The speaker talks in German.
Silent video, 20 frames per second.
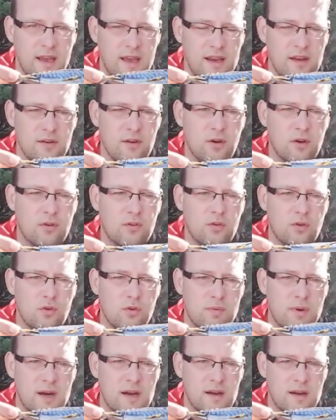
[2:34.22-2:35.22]
Ende
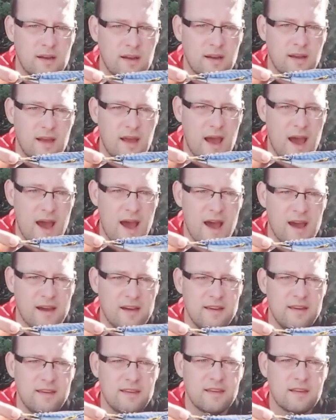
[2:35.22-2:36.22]
Oktober
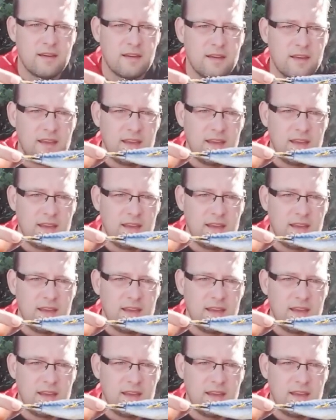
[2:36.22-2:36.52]
haarig.